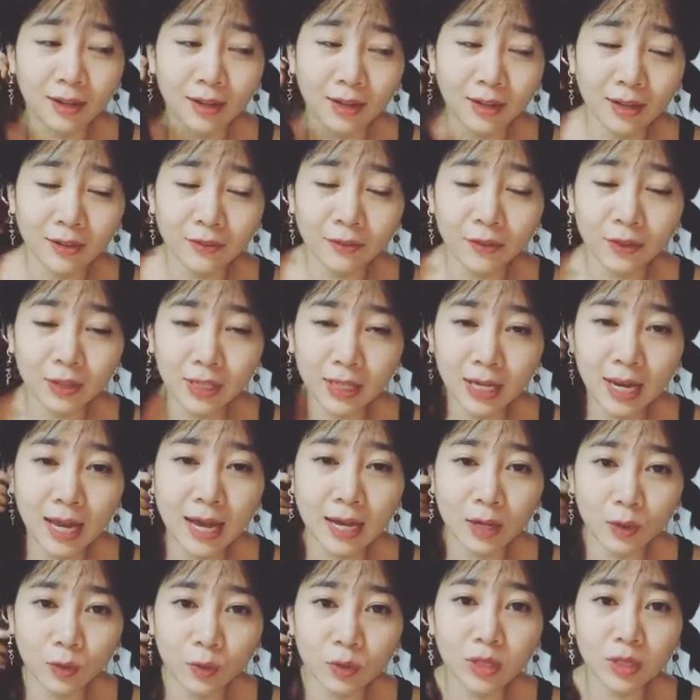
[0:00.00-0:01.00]
à, phương nghĩ là
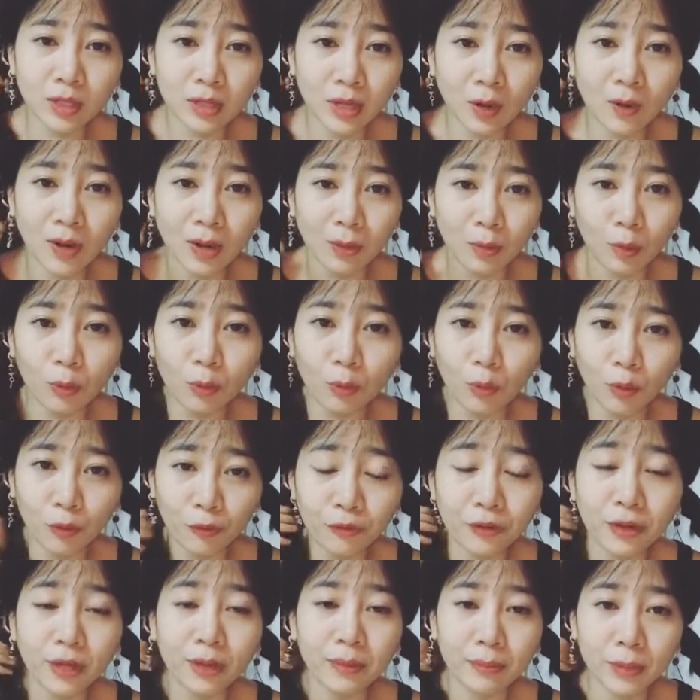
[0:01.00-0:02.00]
hại cuối tình đầu là một bộ
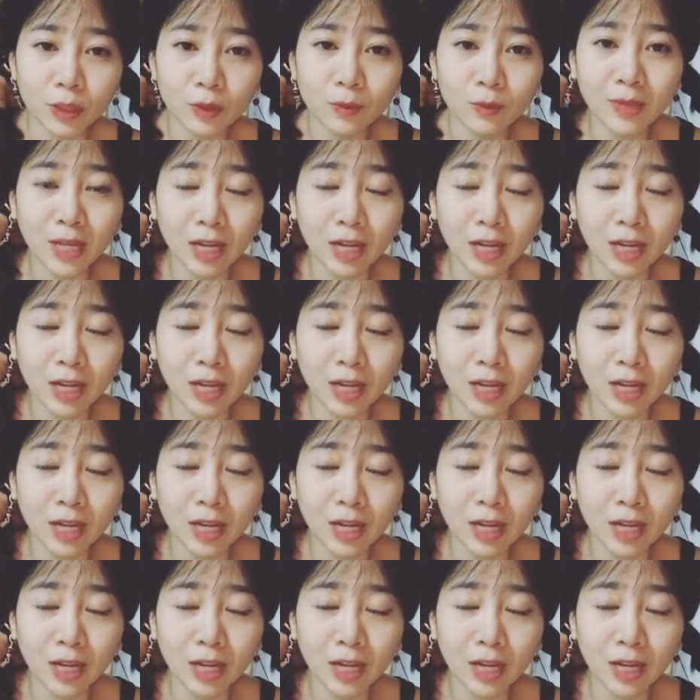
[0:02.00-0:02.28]
phim mà chúng